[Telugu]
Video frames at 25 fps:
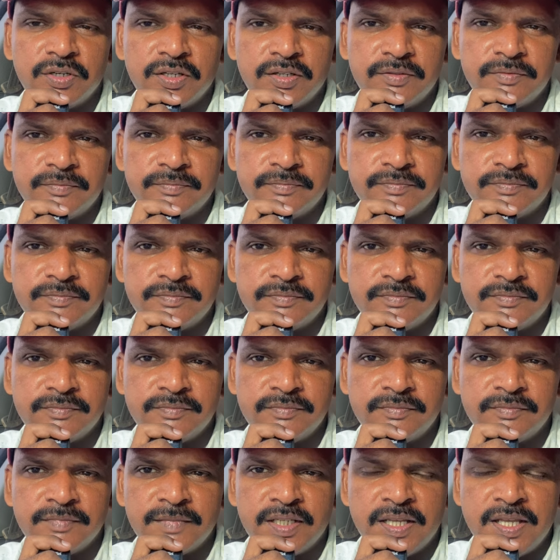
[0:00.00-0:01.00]
ఉంటాను
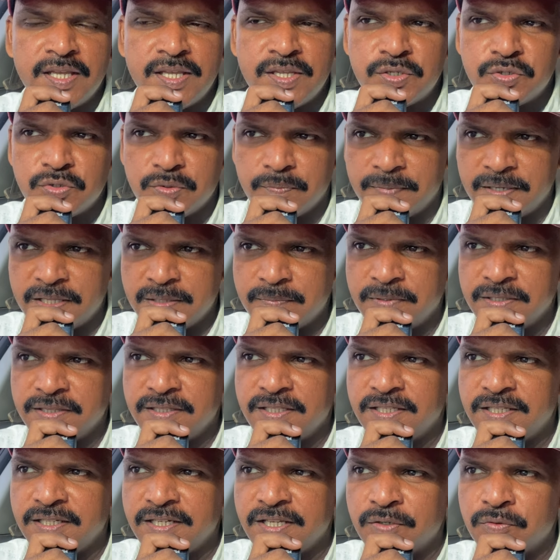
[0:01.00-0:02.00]
సో పది
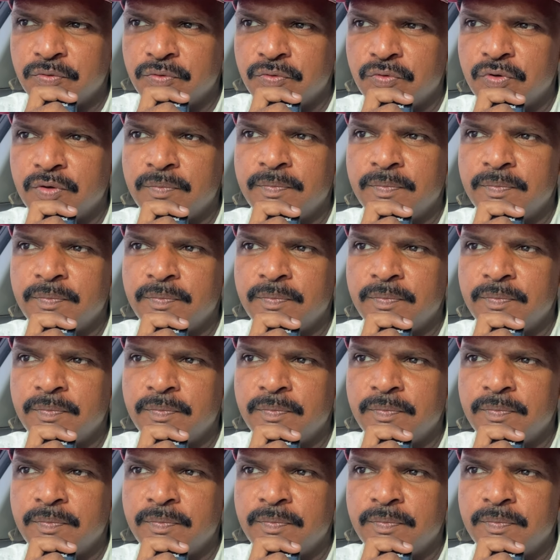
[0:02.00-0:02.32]
మందికి నేను